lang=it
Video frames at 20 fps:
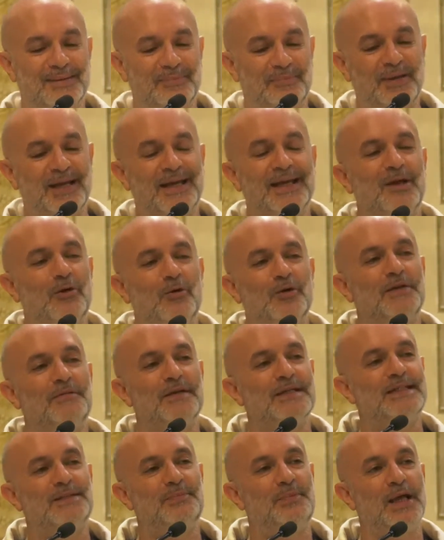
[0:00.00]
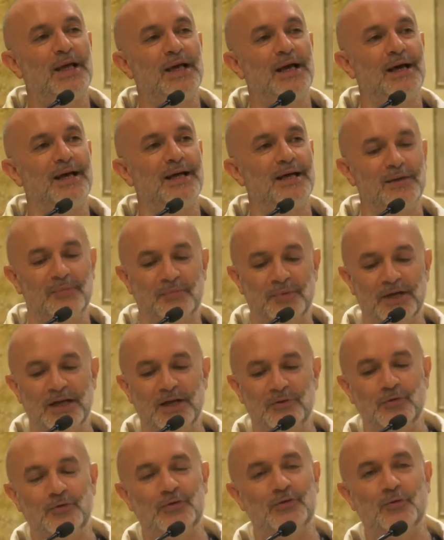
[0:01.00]
Perché lo deve spiegare?
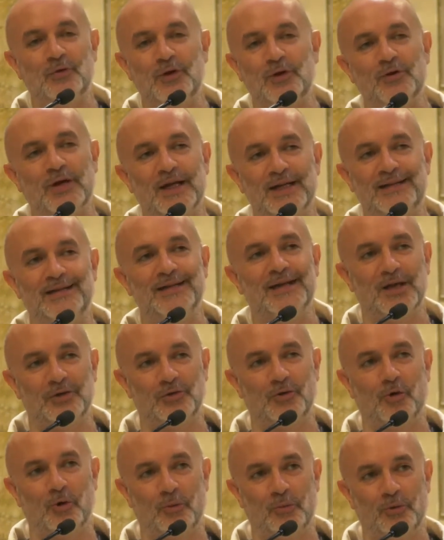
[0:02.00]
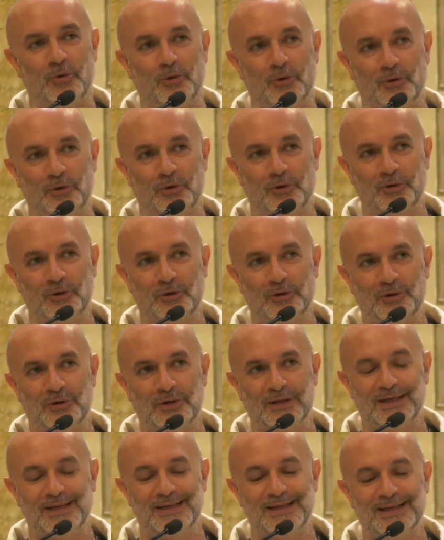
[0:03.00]
Perché tutto quello che dirà
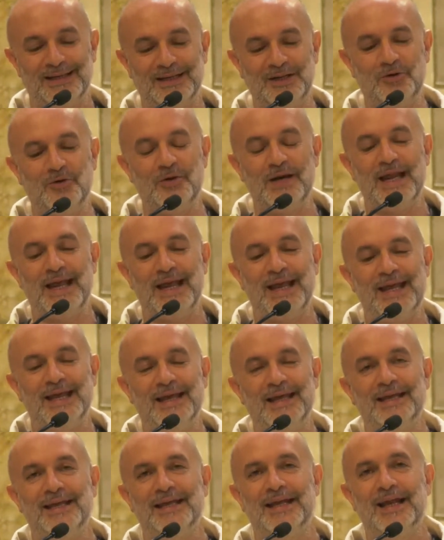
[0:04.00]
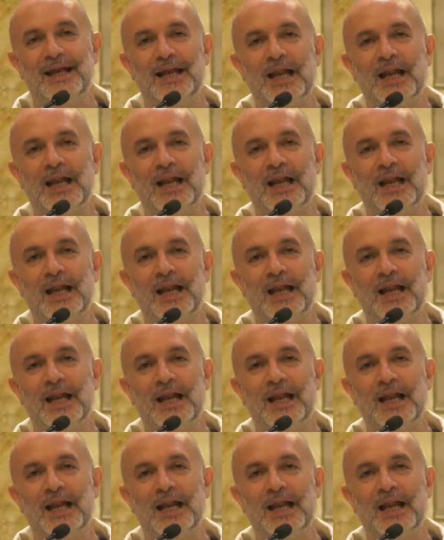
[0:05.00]
dopo non è